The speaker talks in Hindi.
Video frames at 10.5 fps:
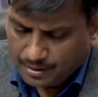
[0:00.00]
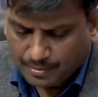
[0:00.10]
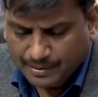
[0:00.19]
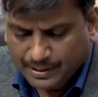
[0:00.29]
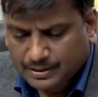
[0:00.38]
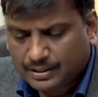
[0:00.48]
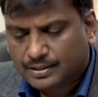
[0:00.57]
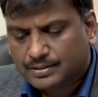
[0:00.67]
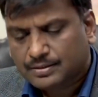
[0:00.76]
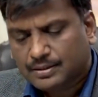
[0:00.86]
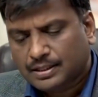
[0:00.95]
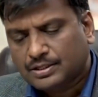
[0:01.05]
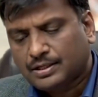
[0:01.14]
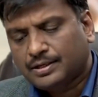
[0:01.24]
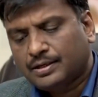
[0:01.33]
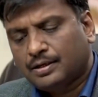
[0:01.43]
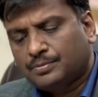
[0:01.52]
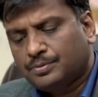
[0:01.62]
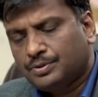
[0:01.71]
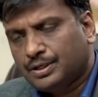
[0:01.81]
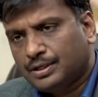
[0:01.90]
हिंदी में बात करना अच्छा लगेगा
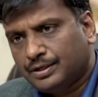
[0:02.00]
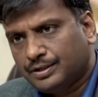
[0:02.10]
आपको या